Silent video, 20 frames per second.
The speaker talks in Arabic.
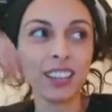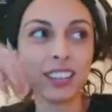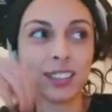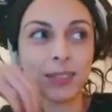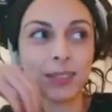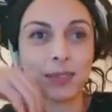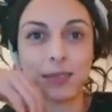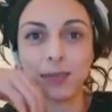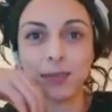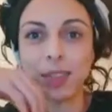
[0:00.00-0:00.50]

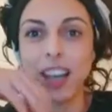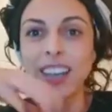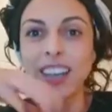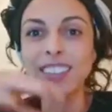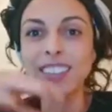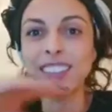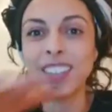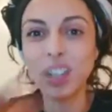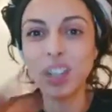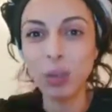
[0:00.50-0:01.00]
باش
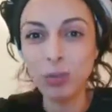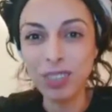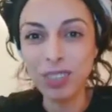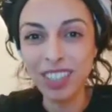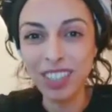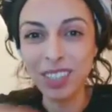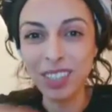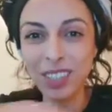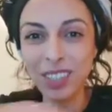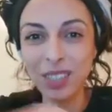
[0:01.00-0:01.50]
توصلوا لينا
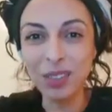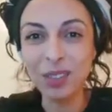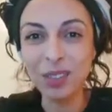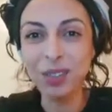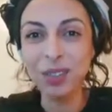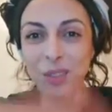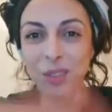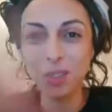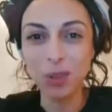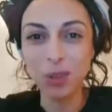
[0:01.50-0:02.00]
حنا
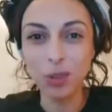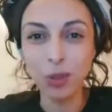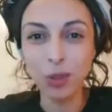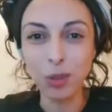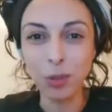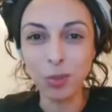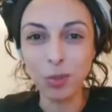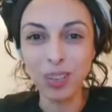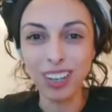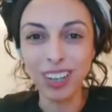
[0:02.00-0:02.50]
بجميع
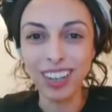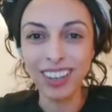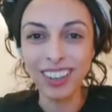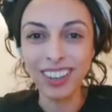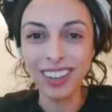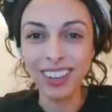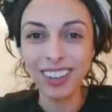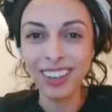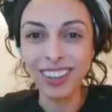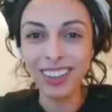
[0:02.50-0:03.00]

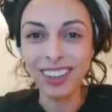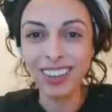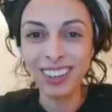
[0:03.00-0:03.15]
التفاصيل